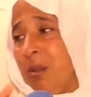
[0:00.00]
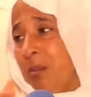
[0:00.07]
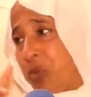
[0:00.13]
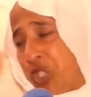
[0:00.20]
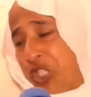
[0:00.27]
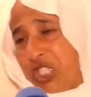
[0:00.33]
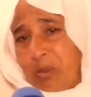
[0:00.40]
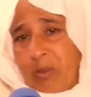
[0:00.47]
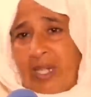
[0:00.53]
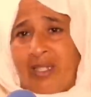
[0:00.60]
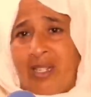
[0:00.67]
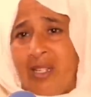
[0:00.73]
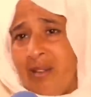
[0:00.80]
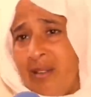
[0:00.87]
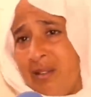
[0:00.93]
مشيت مع
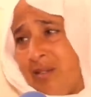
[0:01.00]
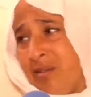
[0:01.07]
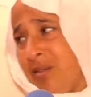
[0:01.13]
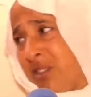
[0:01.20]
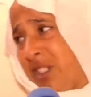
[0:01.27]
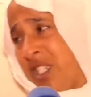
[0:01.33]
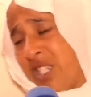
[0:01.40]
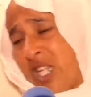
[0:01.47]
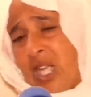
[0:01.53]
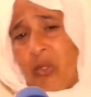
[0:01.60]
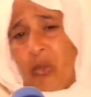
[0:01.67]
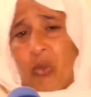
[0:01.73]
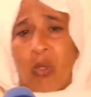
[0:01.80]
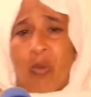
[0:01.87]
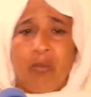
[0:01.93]
ديتها
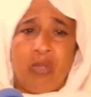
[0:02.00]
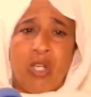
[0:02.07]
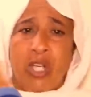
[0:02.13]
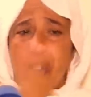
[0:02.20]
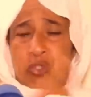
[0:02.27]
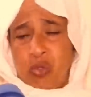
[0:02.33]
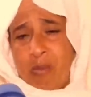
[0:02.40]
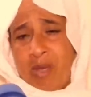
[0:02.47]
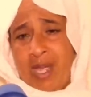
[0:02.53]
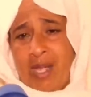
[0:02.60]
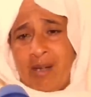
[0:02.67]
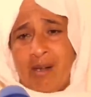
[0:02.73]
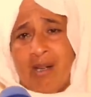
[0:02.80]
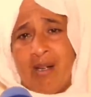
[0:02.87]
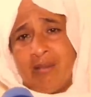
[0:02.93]
عندهم خرجوا
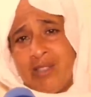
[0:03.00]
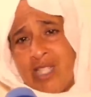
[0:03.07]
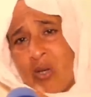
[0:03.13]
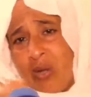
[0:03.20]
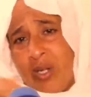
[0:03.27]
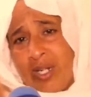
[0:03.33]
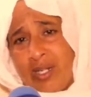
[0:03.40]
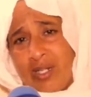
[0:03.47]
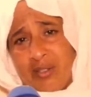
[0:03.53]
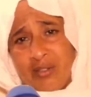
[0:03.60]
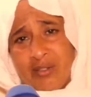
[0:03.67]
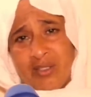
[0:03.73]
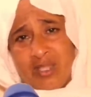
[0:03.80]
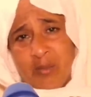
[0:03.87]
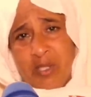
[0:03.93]
معانا داروا لها
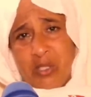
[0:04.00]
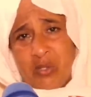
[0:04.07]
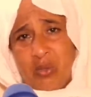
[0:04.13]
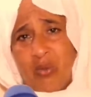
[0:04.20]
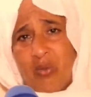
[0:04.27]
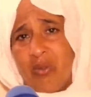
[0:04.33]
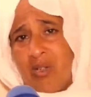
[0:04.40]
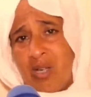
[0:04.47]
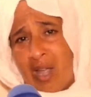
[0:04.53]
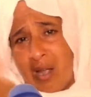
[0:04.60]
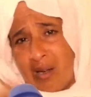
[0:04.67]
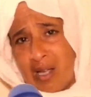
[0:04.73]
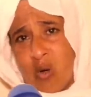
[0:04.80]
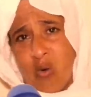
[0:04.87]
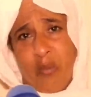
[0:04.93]
سميتو
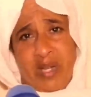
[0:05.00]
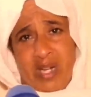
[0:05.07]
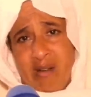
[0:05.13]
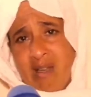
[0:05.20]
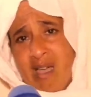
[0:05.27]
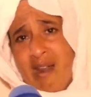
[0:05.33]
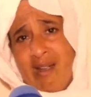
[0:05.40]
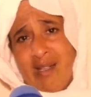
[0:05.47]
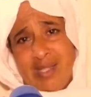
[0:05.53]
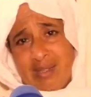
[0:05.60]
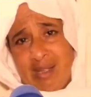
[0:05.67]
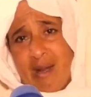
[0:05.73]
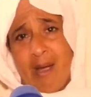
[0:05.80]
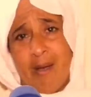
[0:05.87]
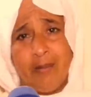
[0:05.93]
قوا بانها راه
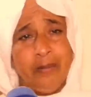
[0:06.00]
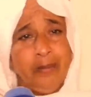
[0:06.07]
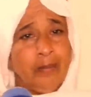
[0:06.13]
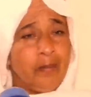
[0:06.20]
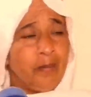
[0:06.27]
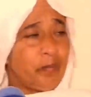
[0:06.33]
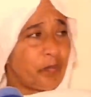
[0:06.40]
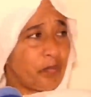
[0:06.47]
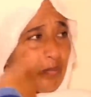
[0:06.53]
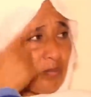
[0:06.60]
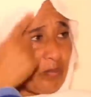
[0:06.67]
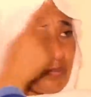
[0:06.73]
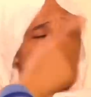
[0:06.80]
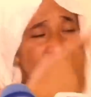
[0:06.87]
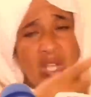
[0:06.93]
خسرها
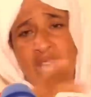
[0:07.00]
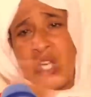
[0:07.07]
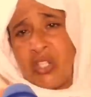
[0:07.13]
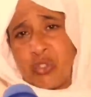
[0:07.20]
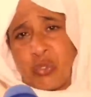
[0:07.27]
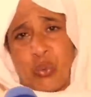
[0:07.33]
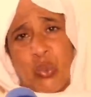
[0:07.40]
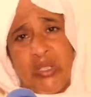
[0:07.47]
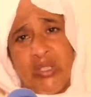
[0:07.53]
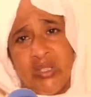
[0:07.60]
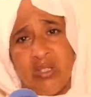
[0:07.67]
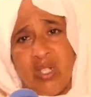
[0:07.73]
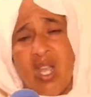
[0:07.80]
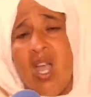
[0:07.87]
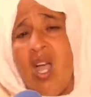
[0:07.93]
خرجوا لي
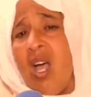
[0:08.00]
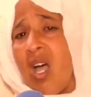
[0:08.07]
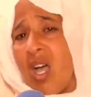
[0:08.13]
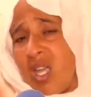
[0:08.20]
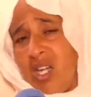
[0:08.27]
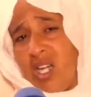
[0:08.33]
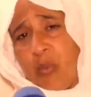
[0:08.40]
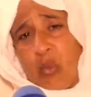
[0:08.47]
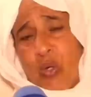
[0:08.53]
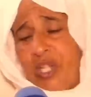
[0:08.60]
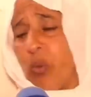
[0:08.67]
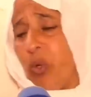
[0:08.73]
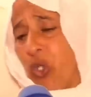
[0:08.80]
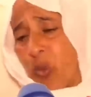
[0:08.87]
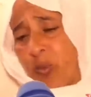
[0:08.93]
قلبوا
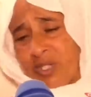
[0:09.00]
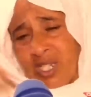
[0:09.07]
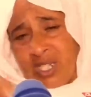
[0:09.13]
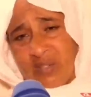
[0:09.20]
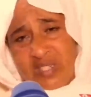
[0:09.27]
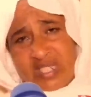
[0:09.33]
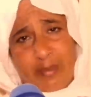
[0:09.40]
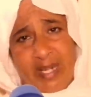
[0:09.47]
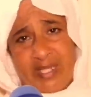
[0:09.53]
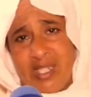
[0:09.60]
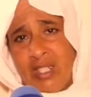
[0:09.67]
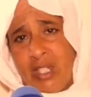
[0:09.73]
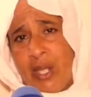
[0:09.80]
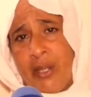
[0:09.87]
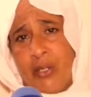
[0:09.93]
علي واليوم ثاني في الصباح
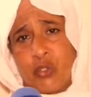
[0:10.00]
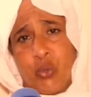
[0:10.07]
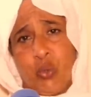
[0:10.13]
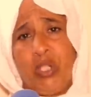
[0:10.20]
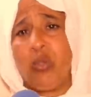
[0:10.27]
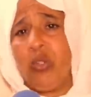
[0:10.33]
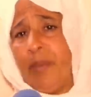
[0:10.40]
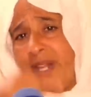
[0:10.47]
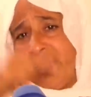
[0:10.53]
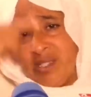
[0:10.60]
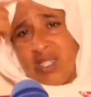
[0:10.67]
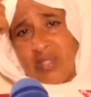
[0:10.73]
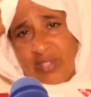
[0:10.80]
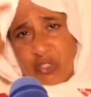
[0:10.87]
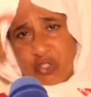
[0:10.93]
ثاني خرجوا لي والبارح
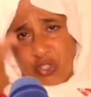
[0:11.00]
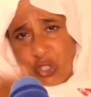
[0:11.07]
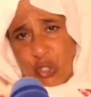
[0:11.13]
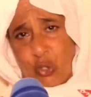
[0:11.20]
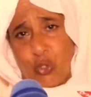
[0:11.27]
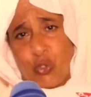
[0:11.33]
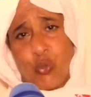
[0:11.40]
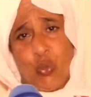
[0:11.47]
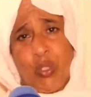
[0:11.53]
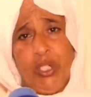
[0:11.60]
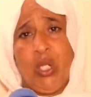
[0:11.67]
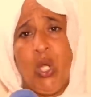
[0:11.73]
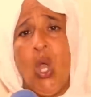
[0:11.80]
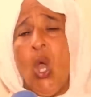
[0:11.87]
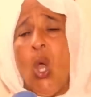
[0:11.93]
ثاني بلاشي يخرجوا
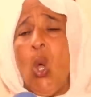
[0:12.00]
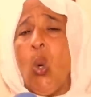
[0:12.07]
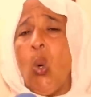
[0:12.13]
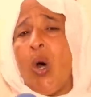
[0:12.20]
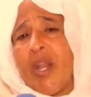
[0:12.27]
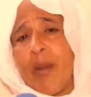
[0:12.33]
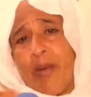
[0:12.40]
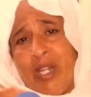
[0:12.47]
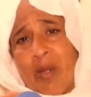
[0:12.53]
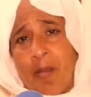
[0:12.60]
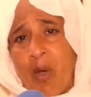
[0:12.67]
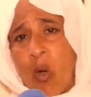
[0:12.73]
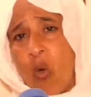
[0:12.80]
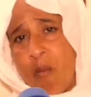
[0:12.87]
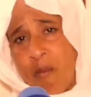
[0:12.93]
لي وهرب لي
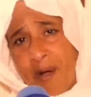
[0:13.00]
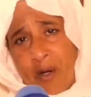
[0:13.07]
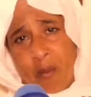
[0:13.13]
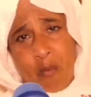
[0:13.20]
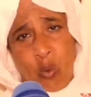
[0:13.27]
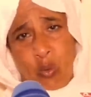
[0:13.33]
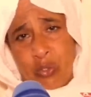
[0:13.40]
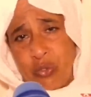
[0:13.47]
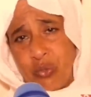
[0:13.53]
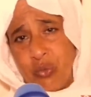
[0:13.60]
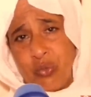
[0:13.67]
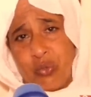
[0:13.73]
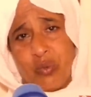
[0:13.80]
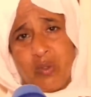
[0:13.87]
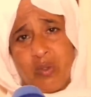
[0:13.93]
ما هو مره ما هو
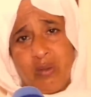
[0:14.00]
جوج